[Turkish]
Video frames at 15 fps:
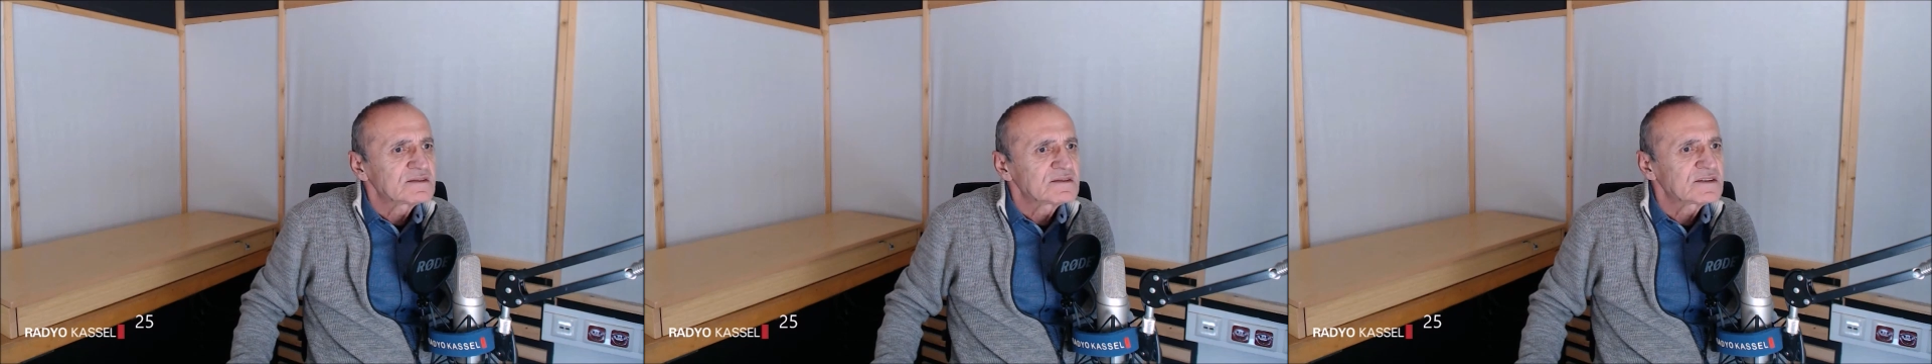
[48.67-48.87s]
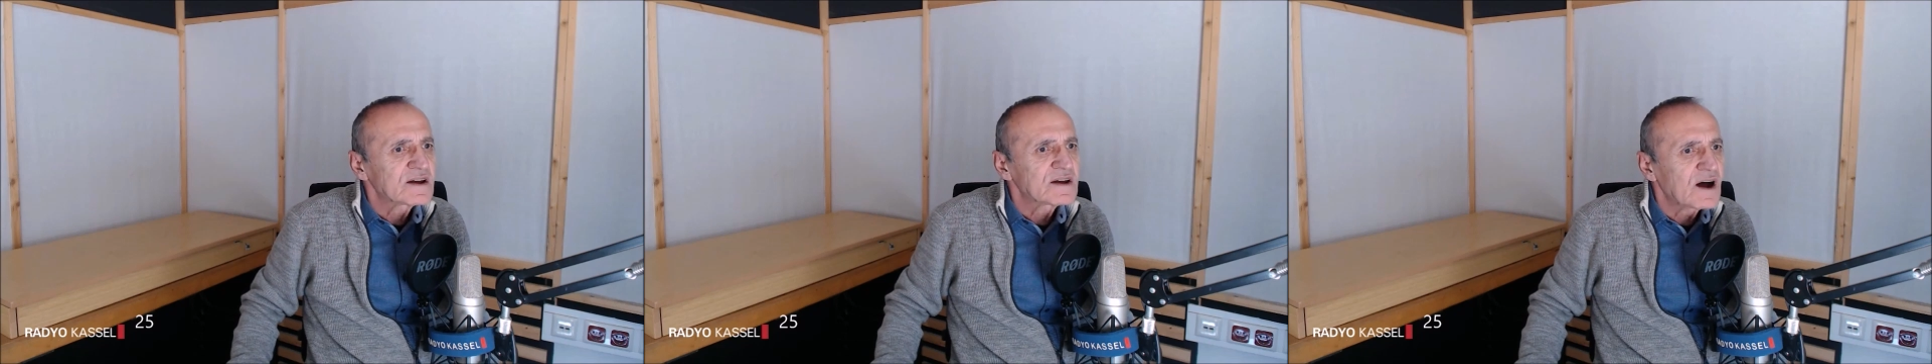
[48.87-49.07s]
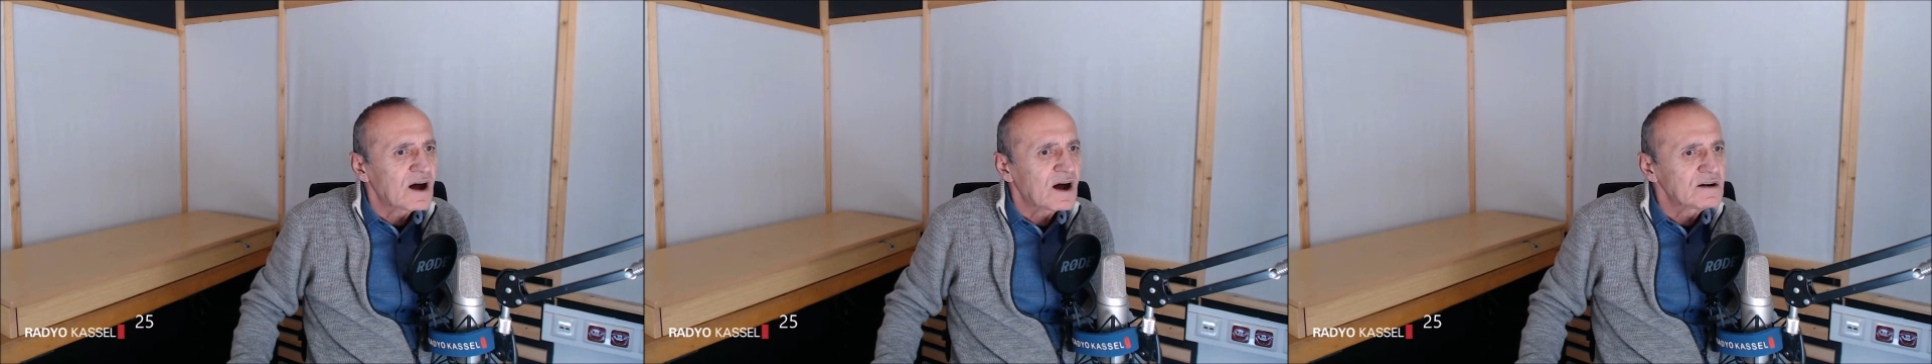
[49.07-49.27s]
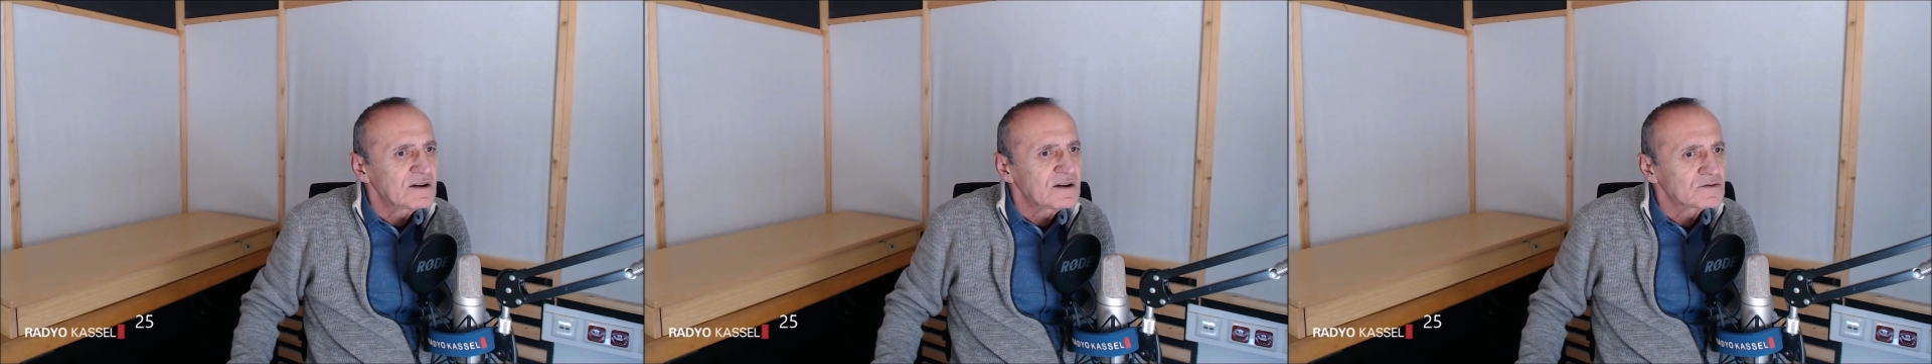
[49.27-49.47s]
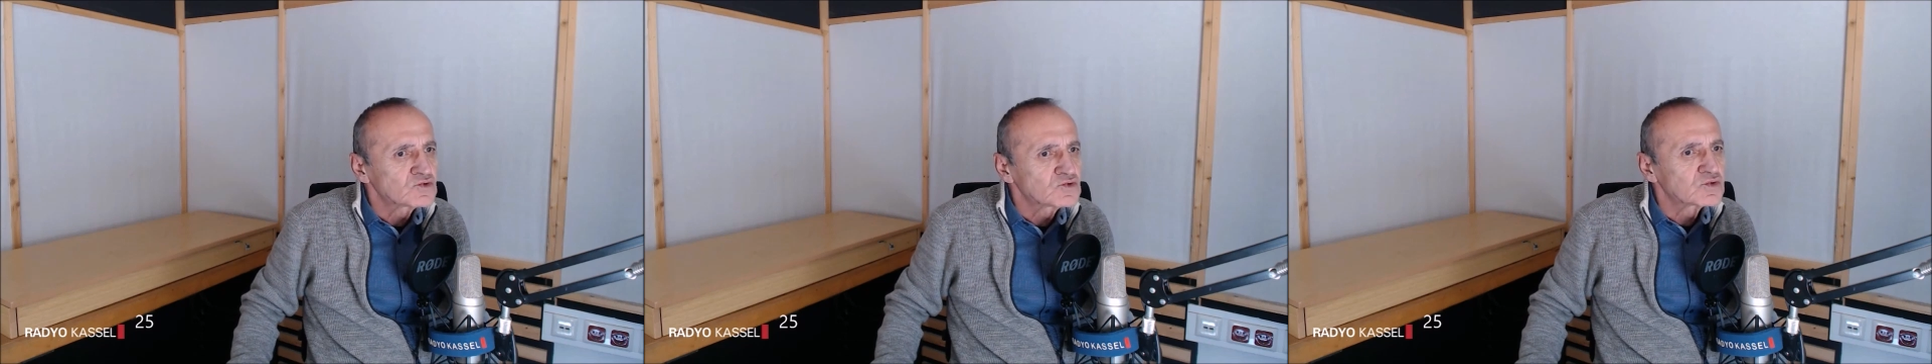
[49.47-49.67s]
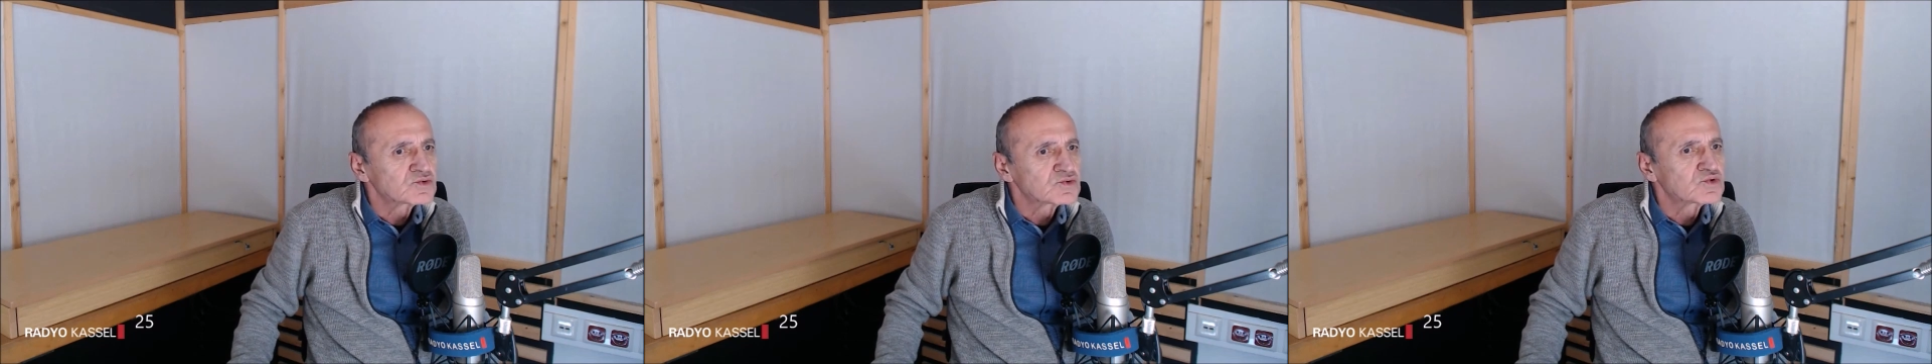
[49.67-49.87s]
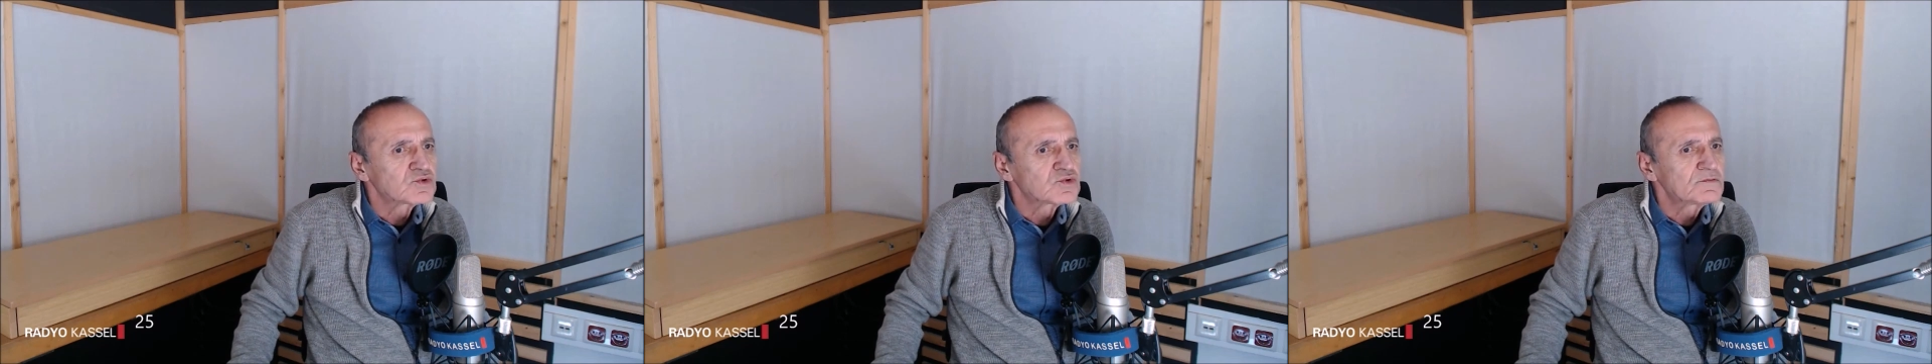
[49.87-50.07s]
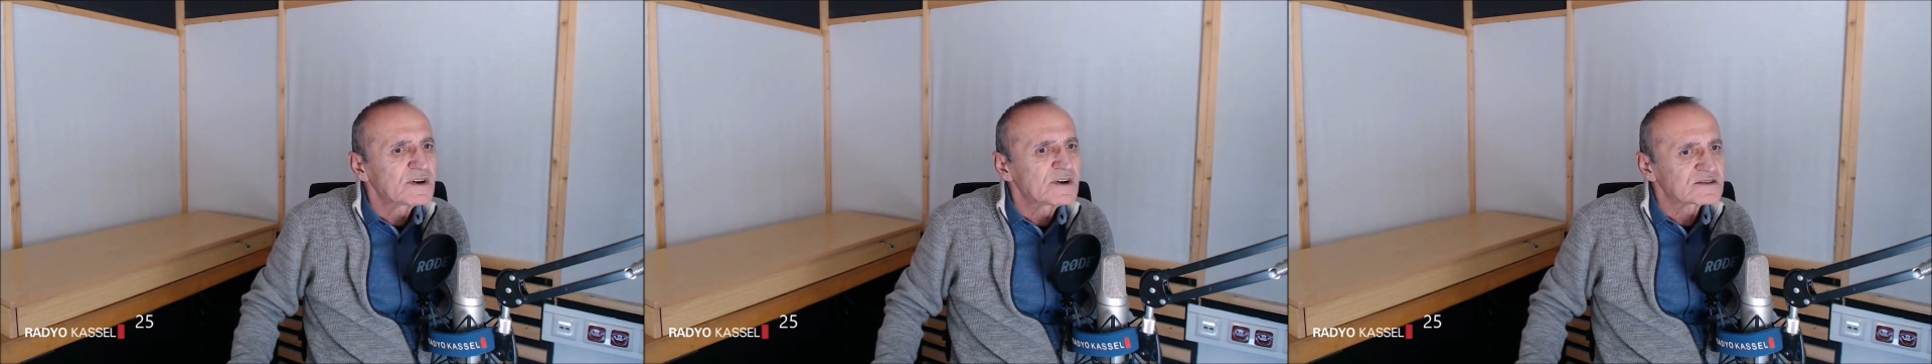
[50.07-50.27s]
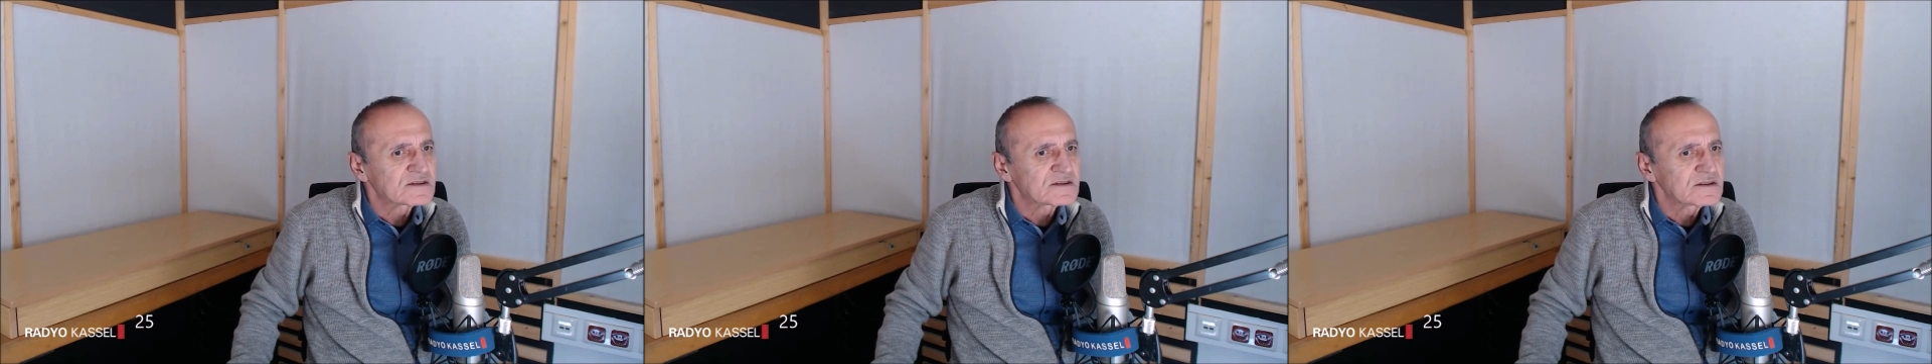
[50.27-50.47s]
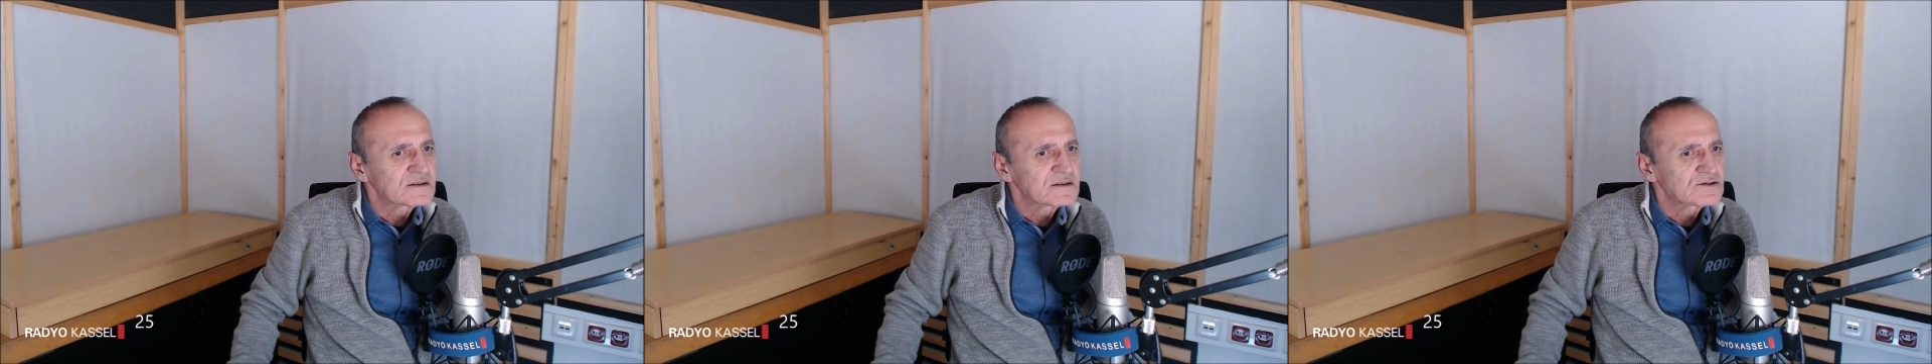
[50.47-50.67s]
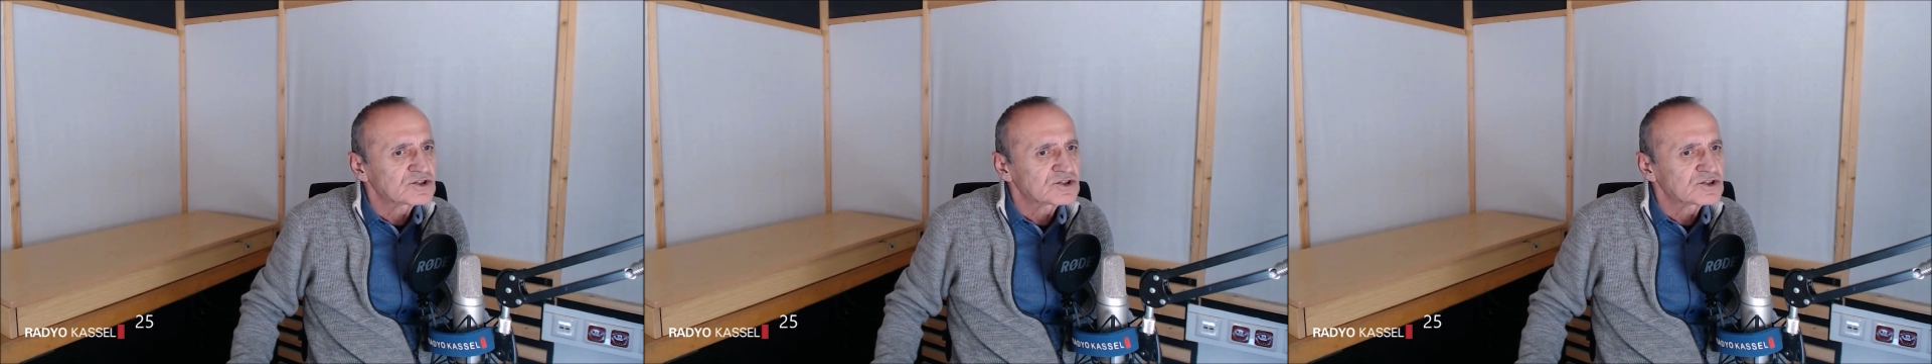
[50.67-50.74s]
derhal durdurulması